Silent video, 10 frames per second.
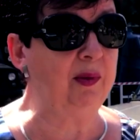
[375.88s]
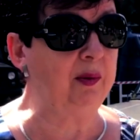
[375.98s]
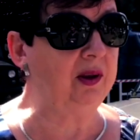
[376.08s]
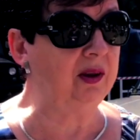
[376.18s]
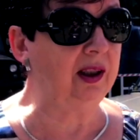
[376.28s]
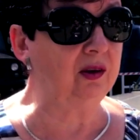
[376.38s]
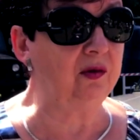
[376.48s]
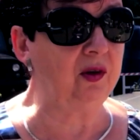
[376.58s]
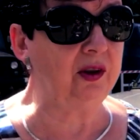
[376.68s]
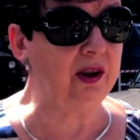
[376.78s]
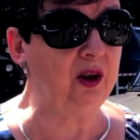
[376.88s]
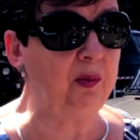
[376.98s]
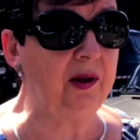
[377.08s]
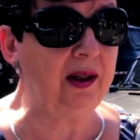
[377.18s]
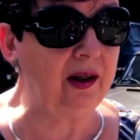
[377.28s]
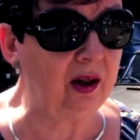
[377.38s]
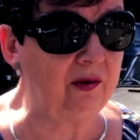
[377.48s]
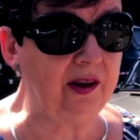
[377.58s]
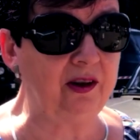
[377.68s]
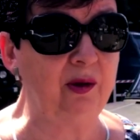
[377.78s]
mamy dodatkowo kino
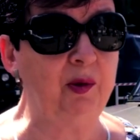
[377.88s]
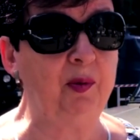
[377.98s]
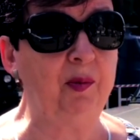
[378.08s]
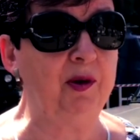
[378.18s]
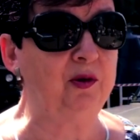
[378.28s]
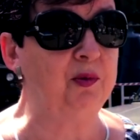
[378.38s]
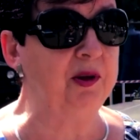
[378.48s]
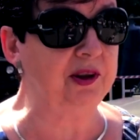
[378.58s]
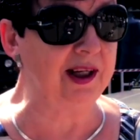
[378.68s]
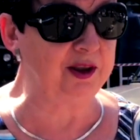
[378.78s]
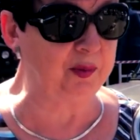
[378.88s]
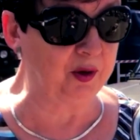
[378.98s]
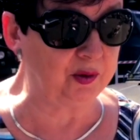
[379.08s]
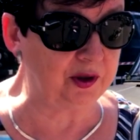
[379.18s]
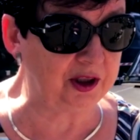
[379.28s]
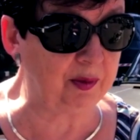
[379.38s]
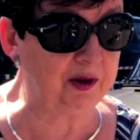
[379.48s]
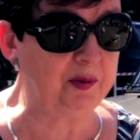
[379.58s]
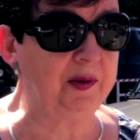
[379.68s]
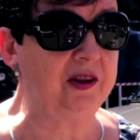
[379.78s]
plenerowe, żeby po prostu mieszkać mieszkańcy poczuli się
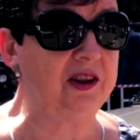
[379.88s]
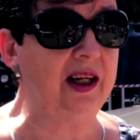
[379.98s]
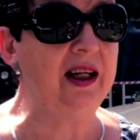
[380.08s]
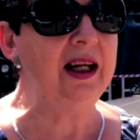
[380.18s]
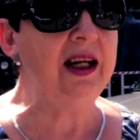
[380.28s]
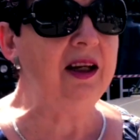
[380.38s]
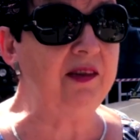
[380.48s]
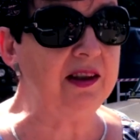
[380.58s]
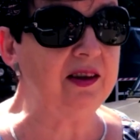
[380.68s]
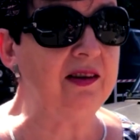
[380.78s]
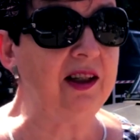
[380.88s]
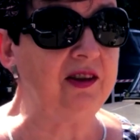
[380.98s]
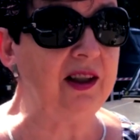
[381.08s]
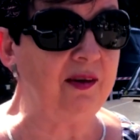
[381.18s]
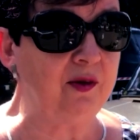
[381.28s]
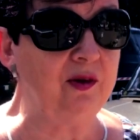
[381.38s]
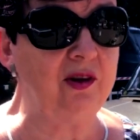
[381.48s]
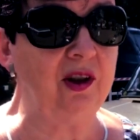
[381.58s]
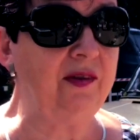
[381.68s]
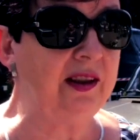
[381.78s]
bezpiecznie, więc to zaczyna
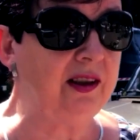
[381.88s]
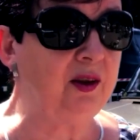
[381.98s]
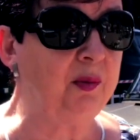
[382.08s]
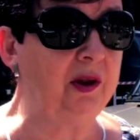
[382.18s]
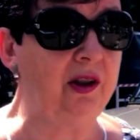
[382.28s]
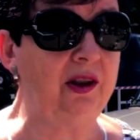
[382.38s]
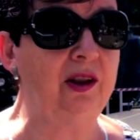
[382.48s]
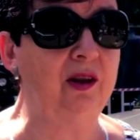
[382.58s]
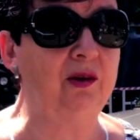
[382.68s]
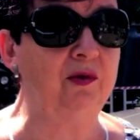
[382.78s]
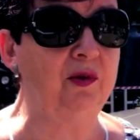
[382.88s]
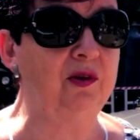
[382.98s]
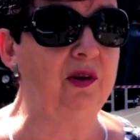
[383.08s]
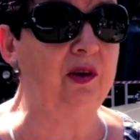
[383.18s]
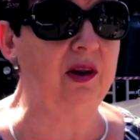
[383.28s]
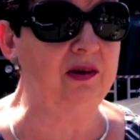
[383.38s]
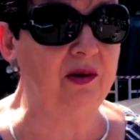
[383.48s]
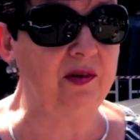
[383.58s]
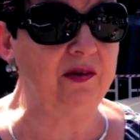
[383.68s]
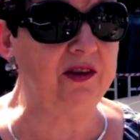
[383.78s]
funkcjonować i to kino to funkcjonuje
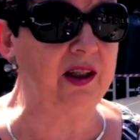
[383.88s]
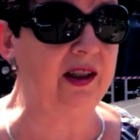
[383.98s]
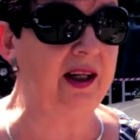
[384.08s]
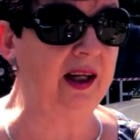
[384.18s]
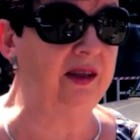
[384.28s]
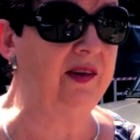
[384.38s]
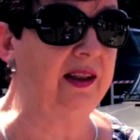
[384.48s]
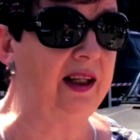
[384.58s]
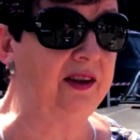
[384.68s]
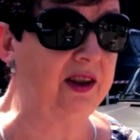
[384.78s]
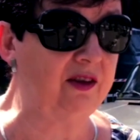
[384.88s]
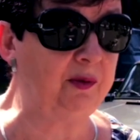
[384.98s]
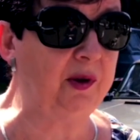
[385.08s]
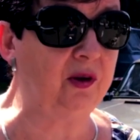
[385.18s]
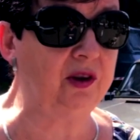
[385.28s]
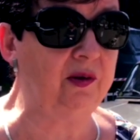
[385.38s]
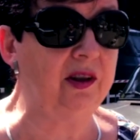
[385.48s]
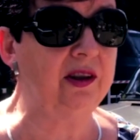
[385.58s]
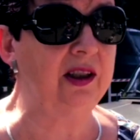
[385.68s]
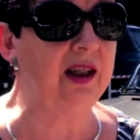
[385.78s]
zarówno w Stegnie, jak i w Jantarze, czy w
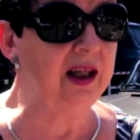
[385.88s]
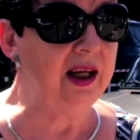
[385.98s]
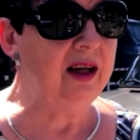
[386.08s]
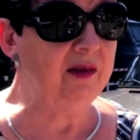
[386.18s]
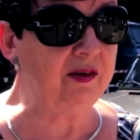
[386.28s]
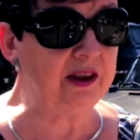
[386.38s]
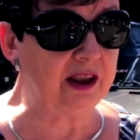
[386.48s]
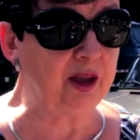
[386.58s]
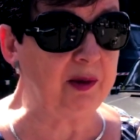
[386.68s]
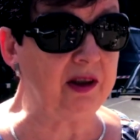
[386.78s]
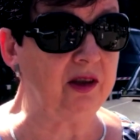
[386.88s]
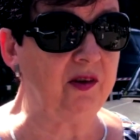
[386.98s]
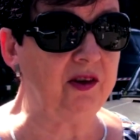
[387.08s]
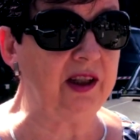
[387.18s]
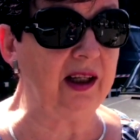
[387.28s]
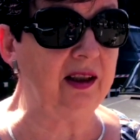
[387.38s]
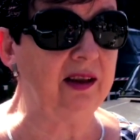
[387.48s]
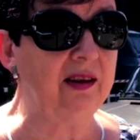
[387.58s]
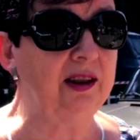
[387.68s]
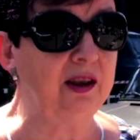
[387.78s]
Mikoszewie, czyli we wszystkich miejscowościach
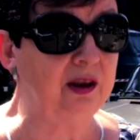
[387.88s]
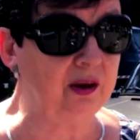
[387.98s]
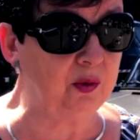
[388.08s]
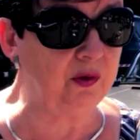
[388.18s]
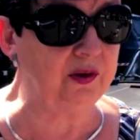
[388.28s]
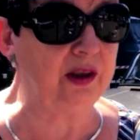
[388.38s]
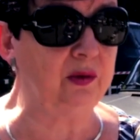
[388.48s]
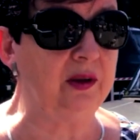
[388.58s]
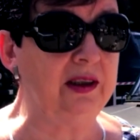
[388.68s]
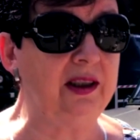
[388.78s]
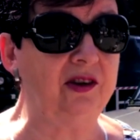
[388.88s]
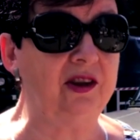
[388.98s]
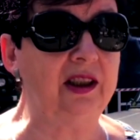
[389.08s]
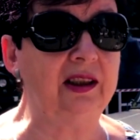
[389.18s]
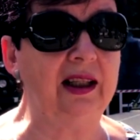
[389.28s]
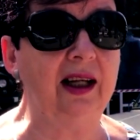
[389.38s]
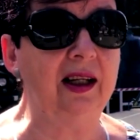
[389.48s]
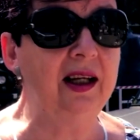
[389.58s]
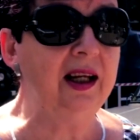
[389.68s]
e, tych głównych turystycznych, tak?